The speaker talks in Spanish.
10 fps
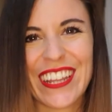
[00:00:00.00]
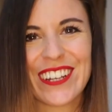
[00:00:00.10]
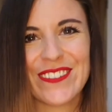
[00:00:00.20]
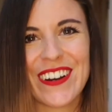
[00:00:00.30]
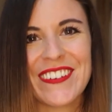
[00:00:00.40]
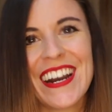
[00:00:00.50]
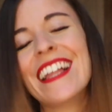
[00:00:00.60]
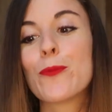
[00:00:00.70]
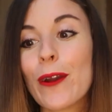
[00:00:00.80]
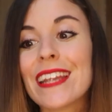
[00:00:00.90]
parezco baba.
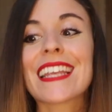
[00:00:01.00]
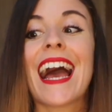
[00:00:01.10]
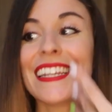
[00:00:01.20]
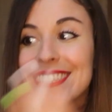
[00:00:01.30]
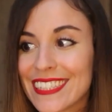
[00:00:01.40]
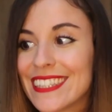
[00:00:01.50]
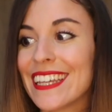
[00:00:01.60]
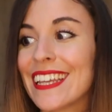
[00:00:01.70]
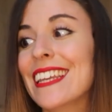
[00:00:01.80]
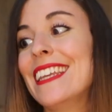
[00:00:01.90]
Pues hay
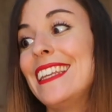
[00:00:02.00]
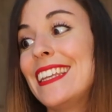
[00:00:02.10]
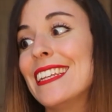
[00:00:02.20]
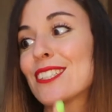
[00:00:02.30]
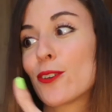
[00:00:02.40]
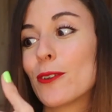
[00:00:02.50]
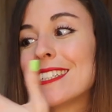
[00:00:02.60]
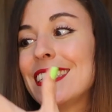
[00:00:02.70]
siete y son